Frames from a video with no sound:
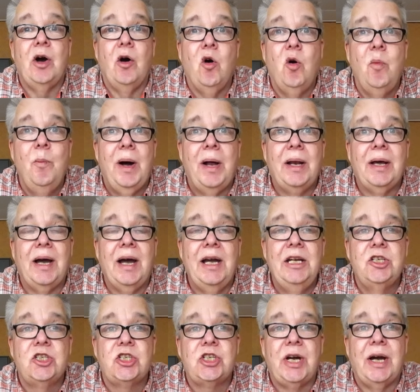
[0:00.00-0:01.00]
auch mal
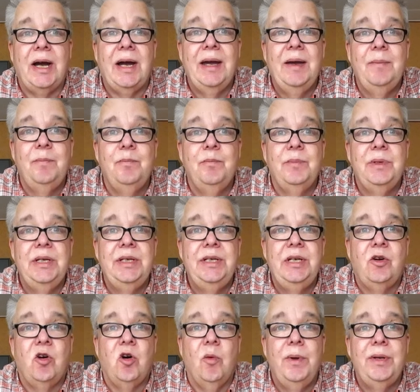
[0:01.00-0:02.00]
reinschreiben in die
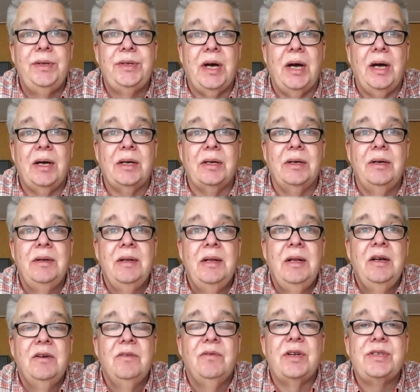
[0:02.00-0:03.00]
Kommentare,
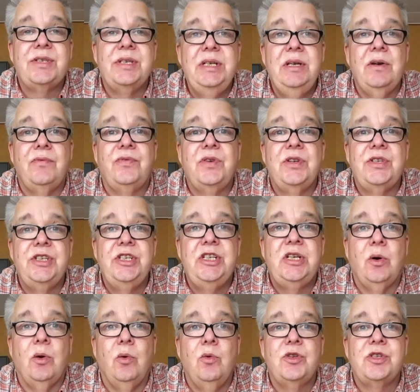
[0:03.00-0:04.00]
was ihr für
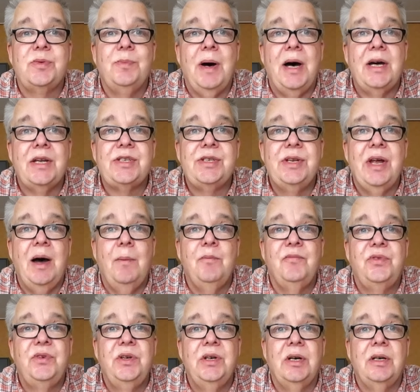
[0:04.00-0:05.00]
Sicherungsmaßnahmen
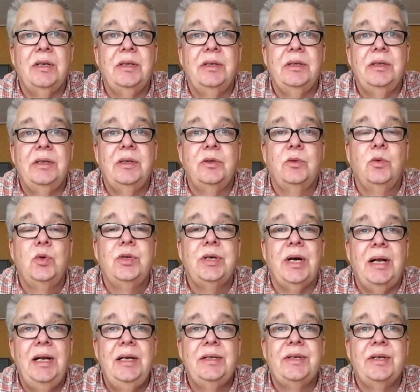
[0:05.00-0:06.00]
für äh, gut
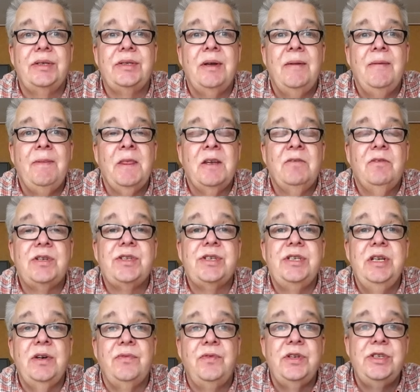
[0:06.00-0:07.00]
haltet, was
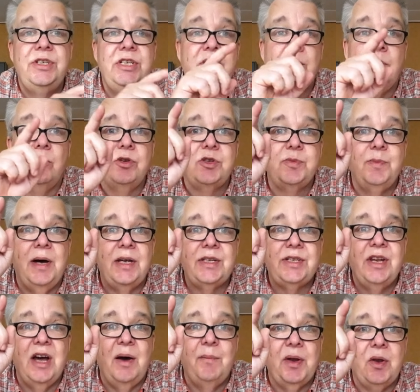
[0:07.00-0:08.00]
ihr für
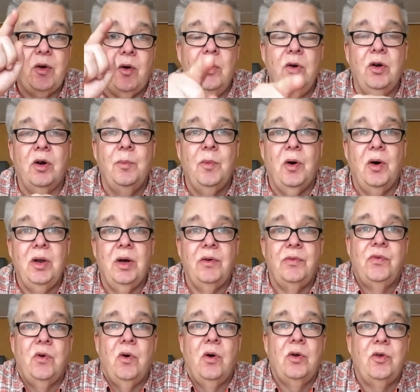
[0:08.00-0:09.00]
Sicherungsmaßnahmen an eurem Roller
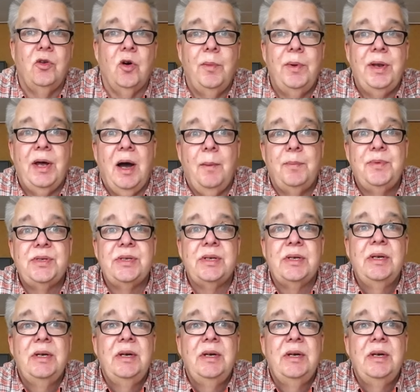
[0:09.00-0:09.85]
vorgenommen habt,